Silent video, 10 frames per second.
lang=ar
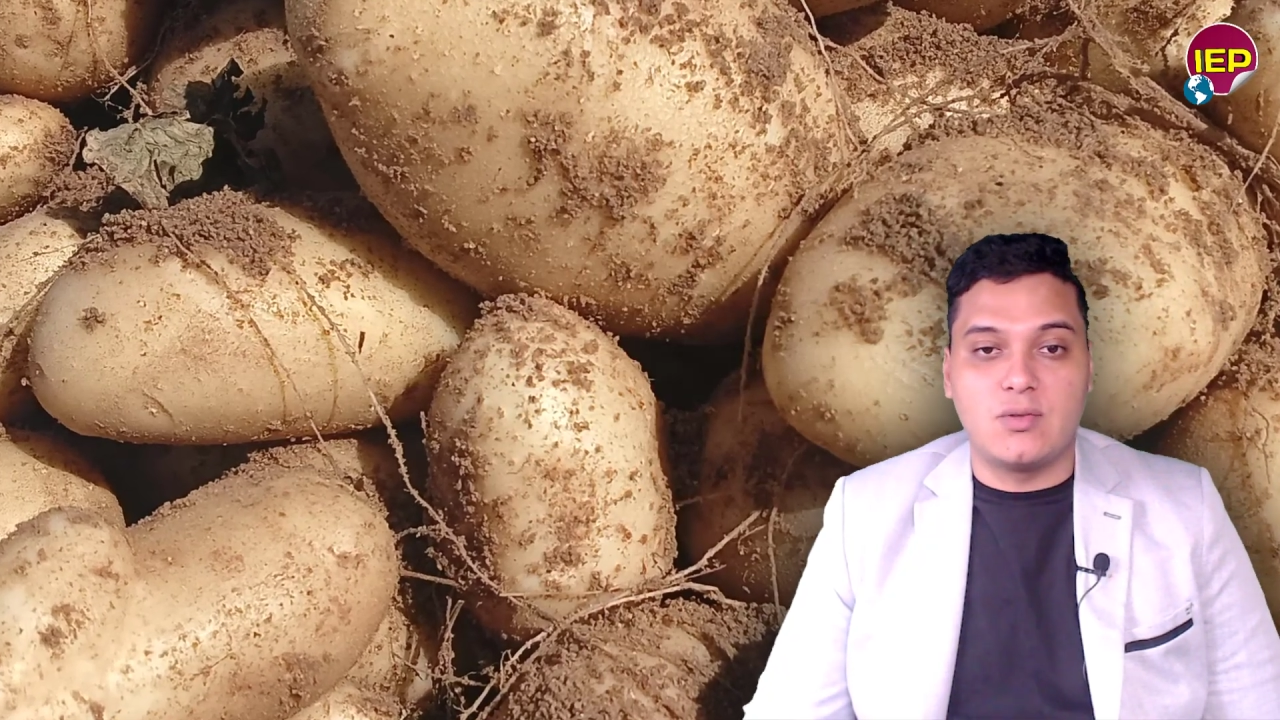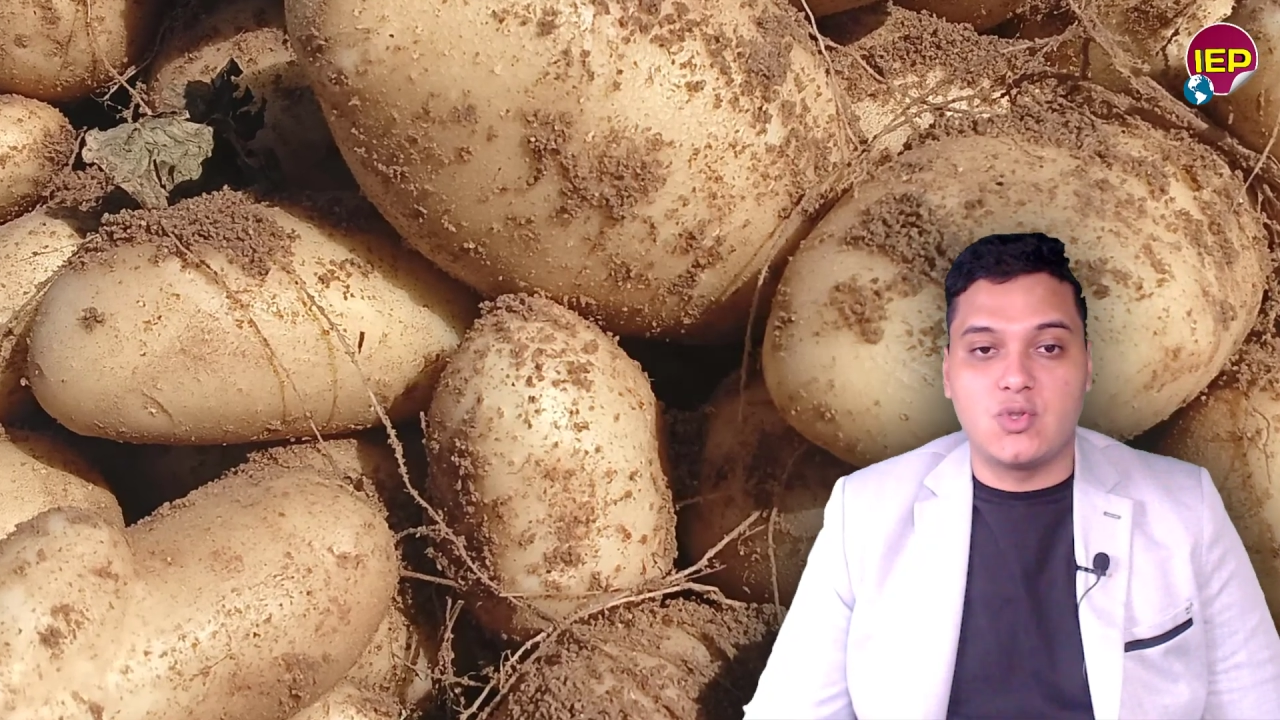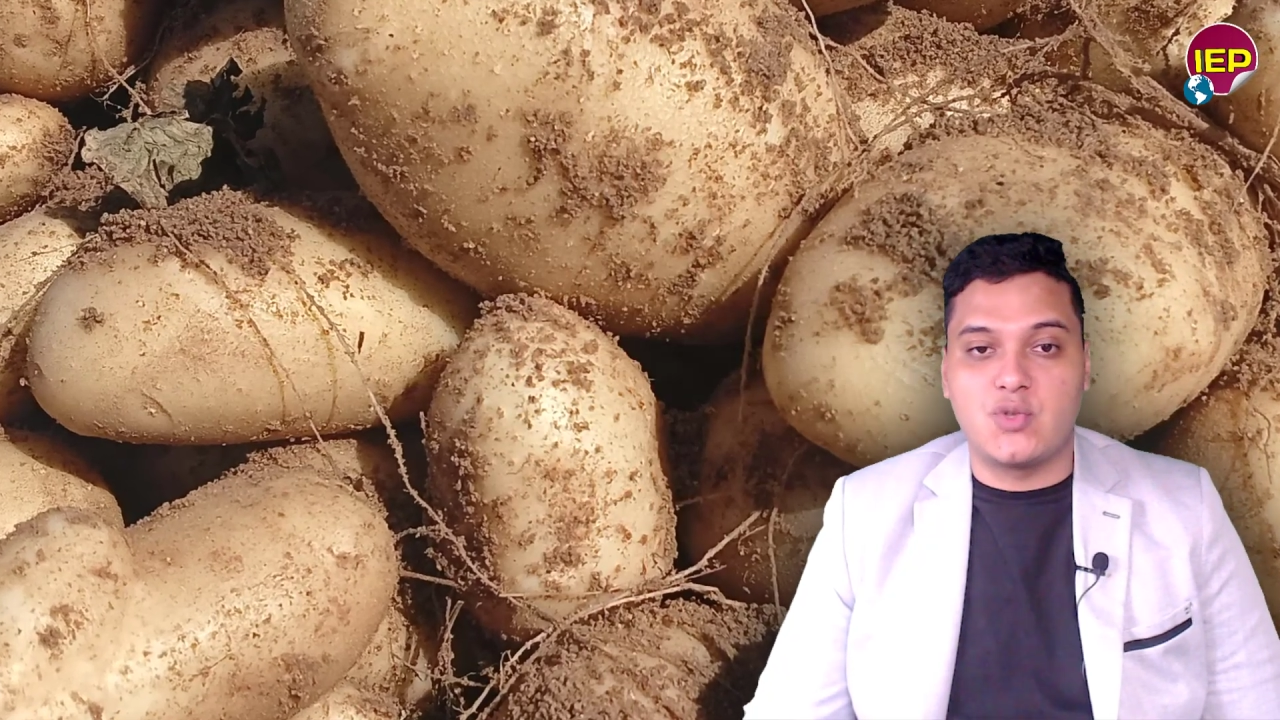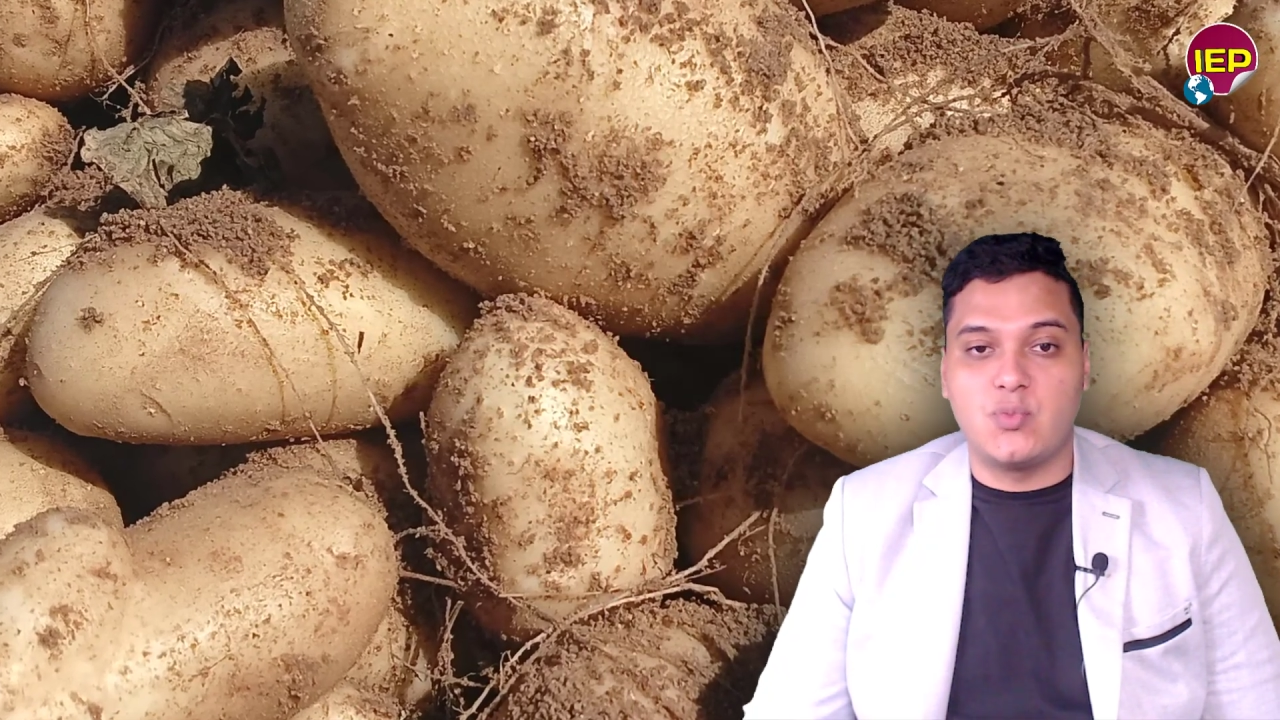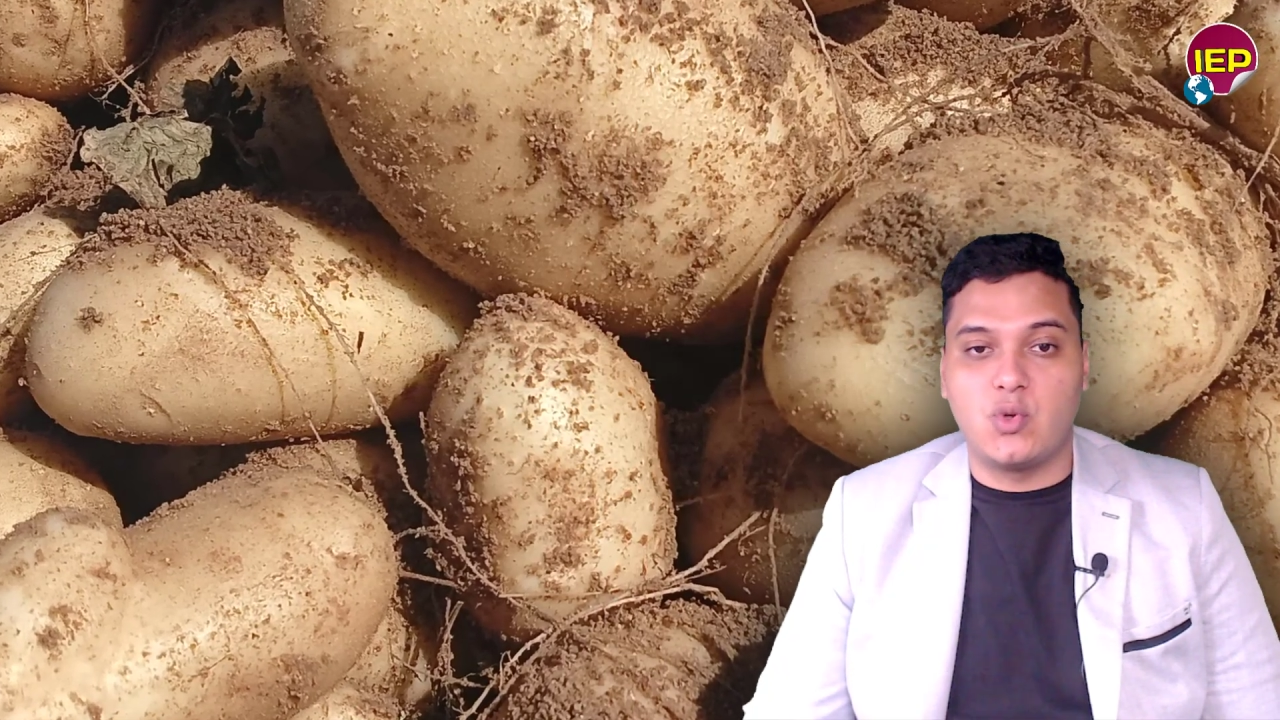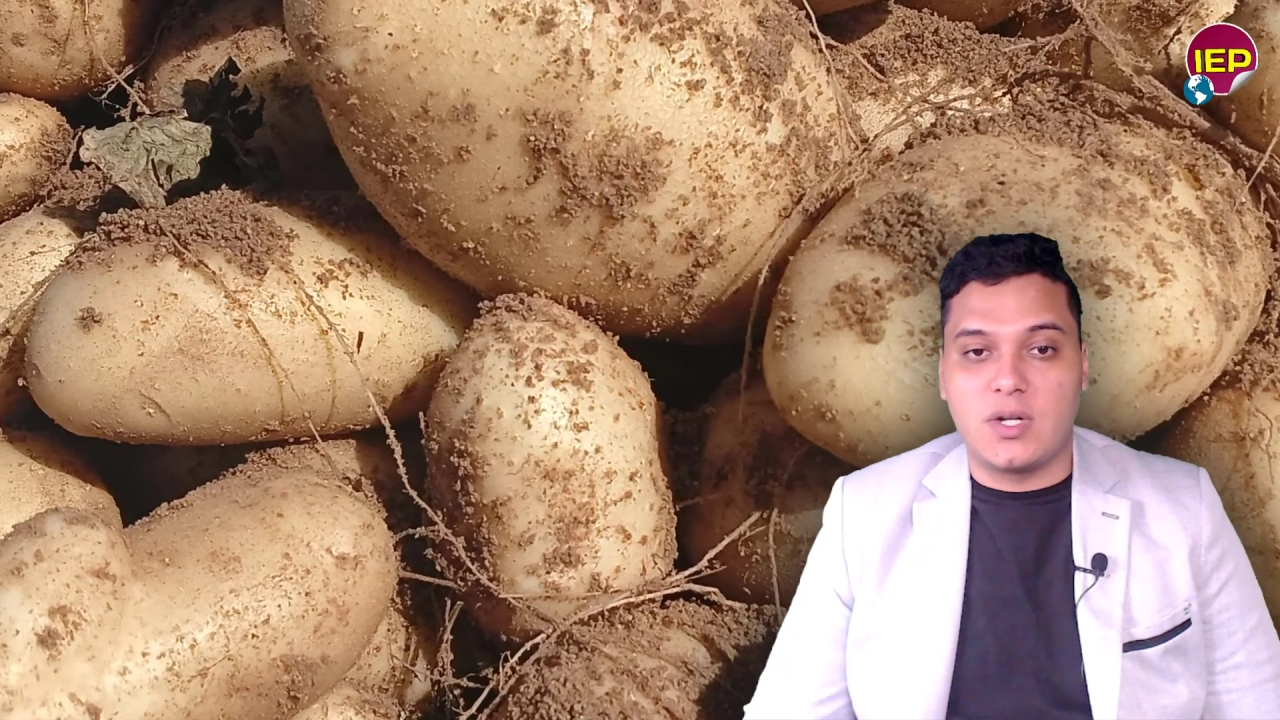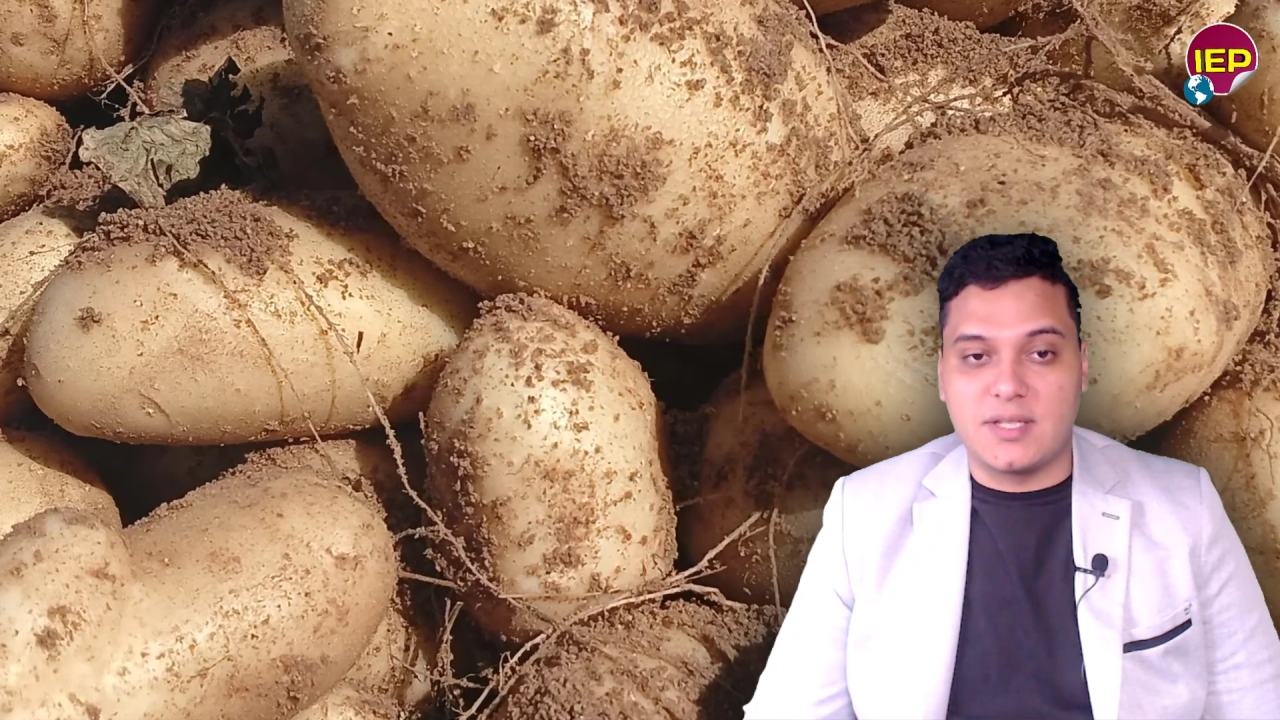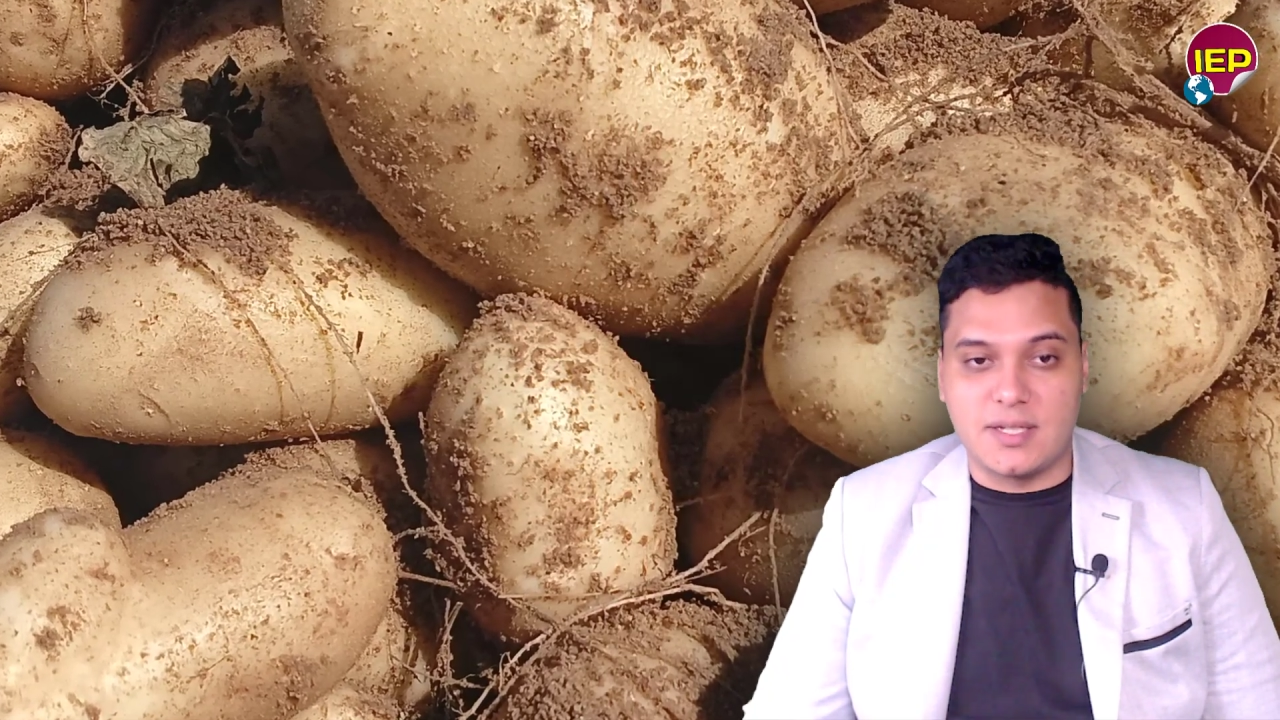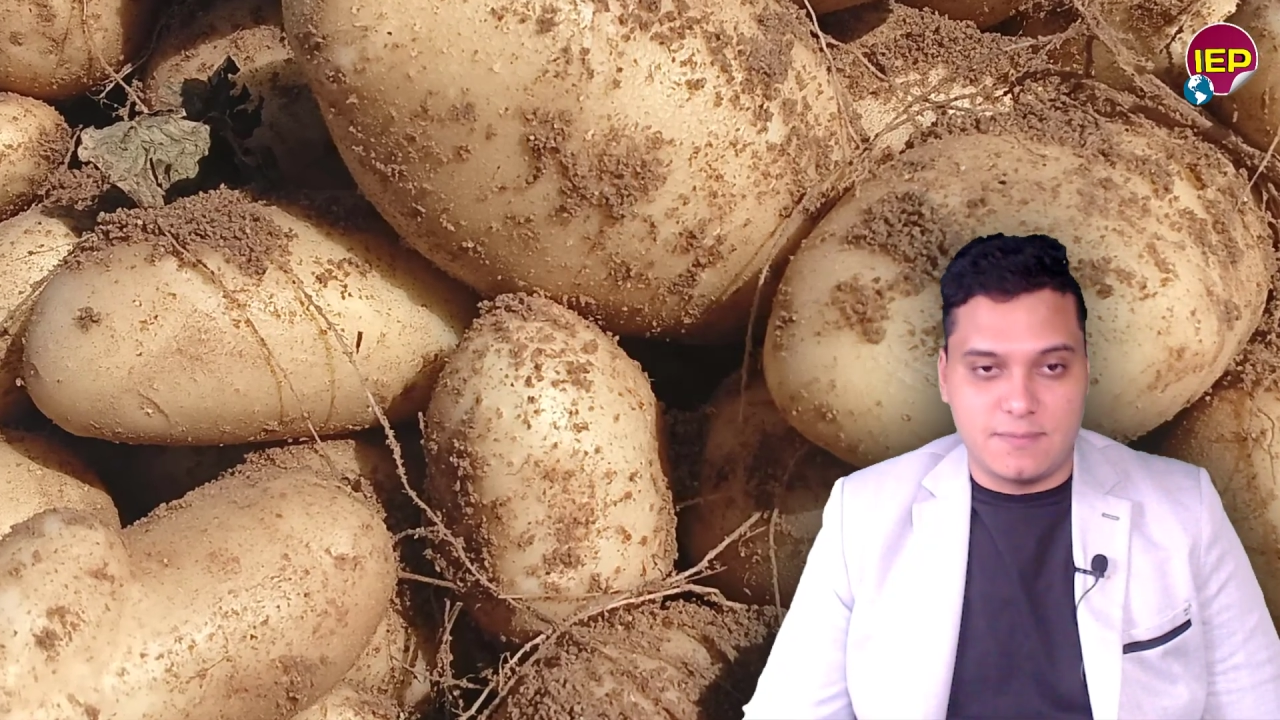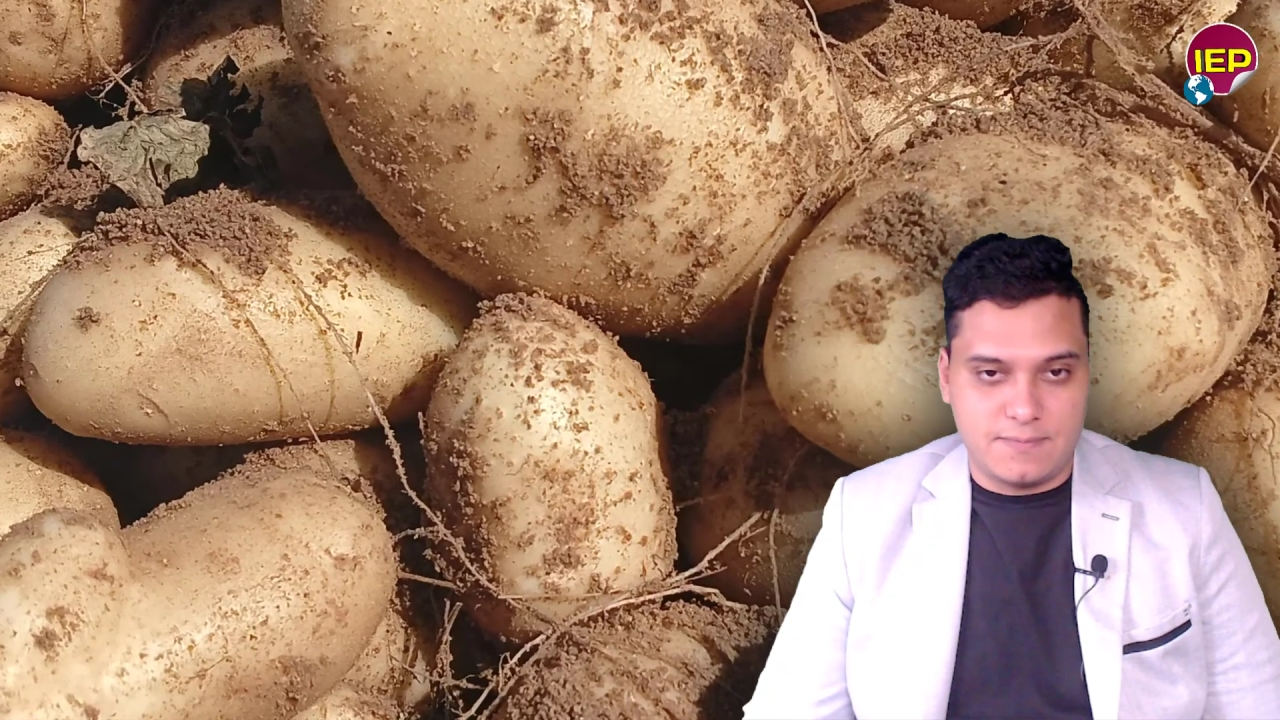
الأسبوع ده